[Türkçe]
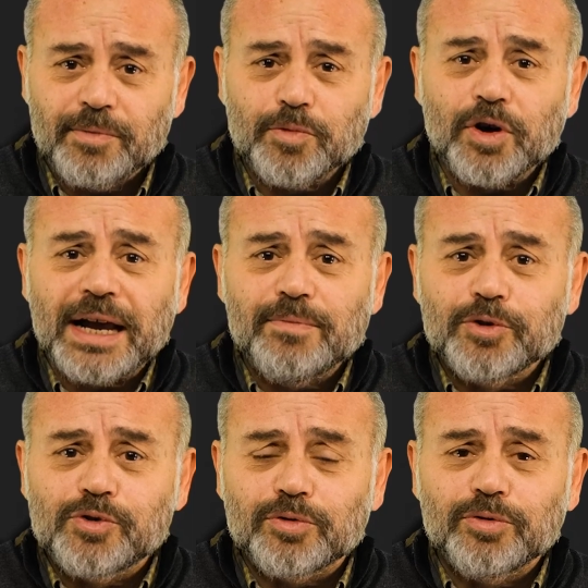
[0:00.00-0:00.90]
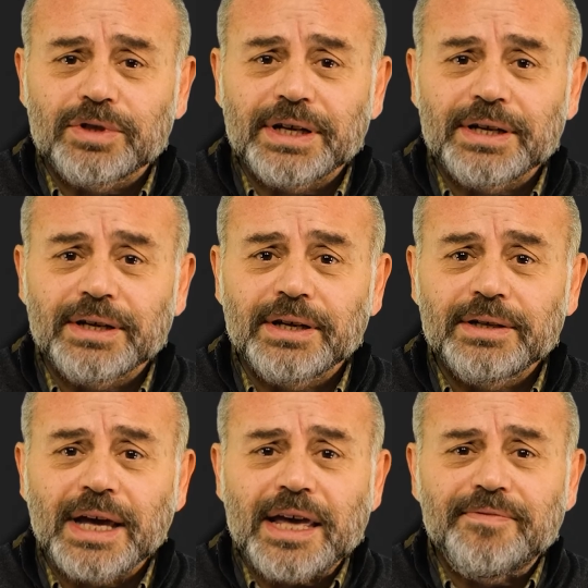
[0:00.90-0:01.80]
moral bozuklukları,
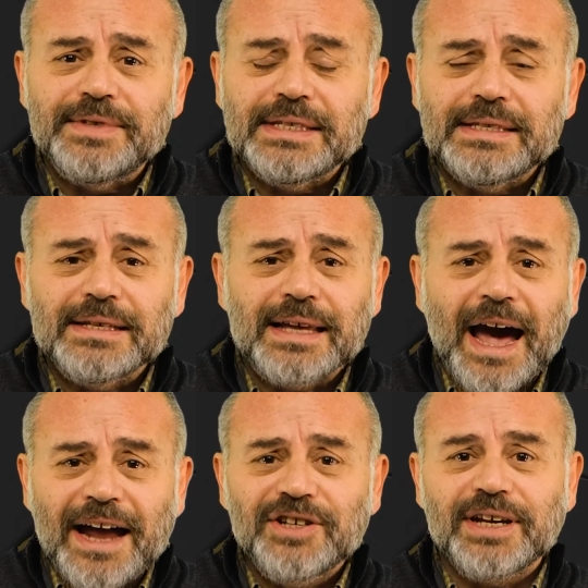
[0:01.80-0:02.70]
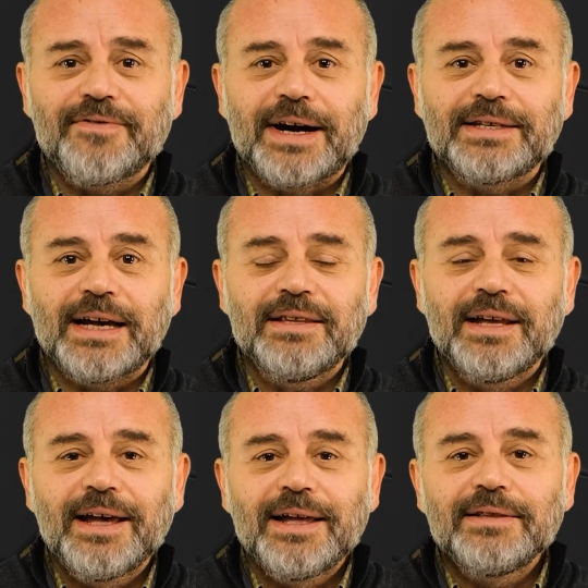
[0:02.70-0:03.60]
keyifsizlik her şey varken
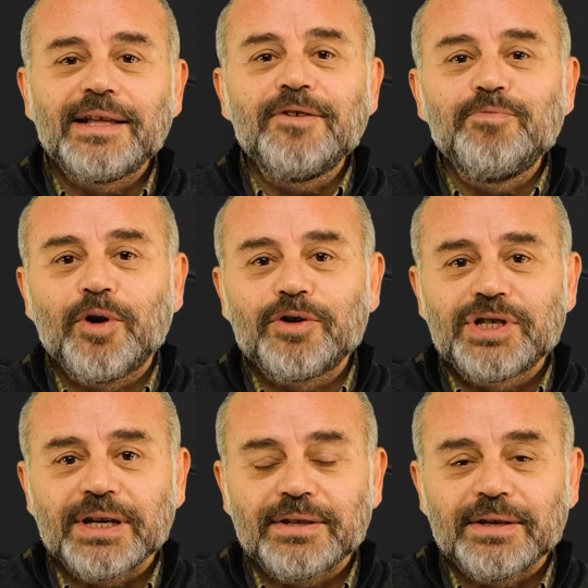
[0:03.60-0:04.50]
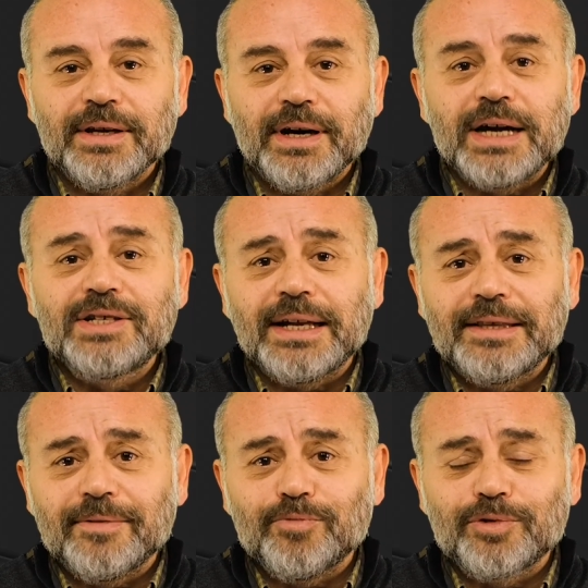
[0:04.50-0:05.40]
derin bir oh çekti.
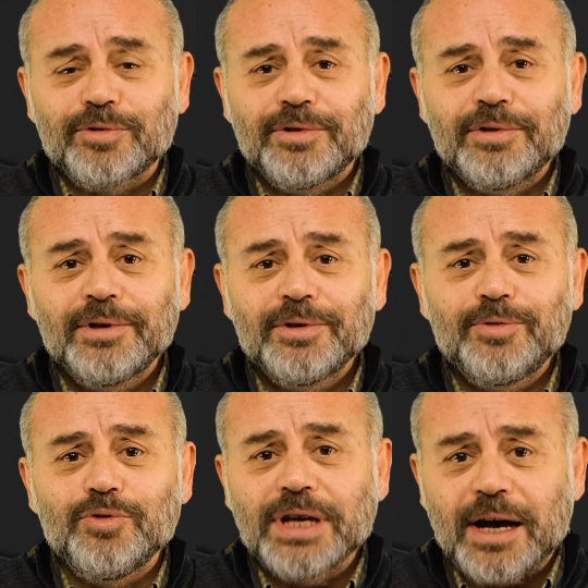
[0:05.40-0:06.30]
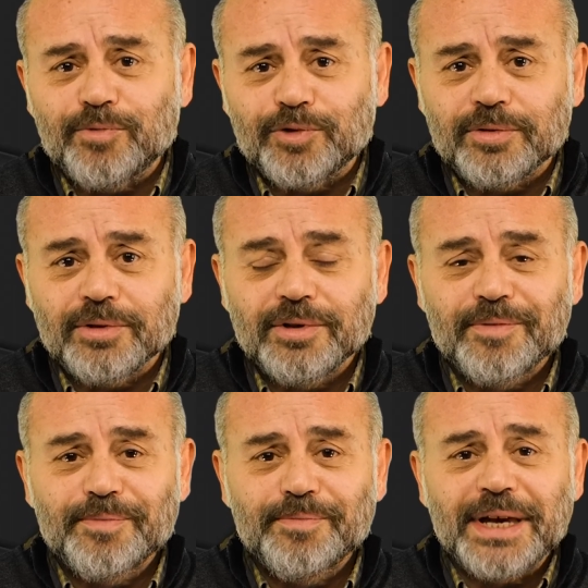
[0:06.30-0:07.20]
Arjantin mutlu, dünya mutlu.
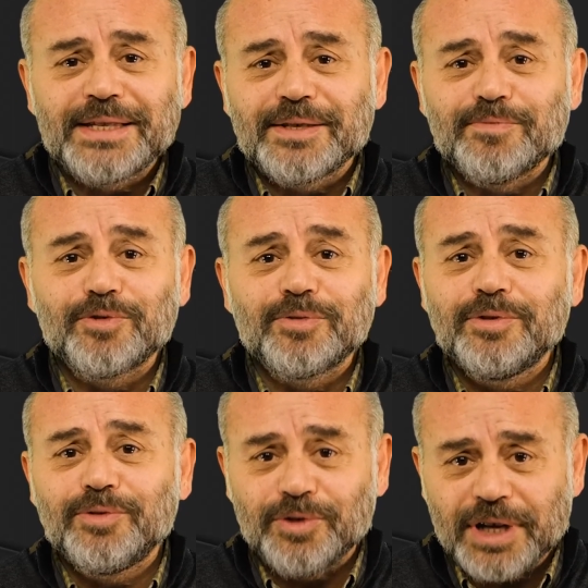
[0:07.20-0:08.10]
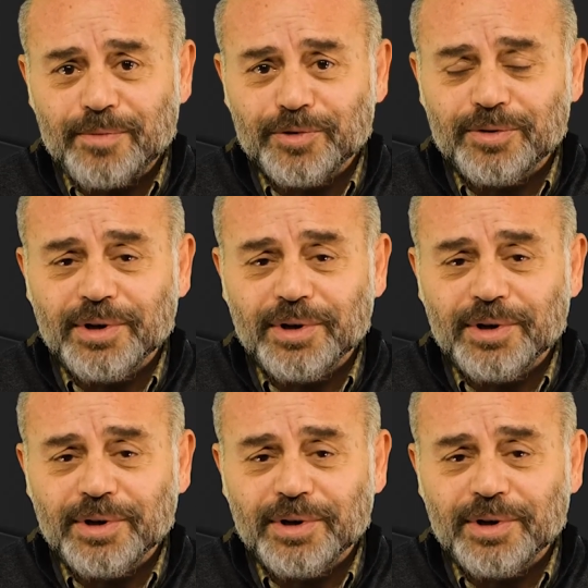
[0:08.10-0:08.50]
Messi mutlu, dünya mutlu.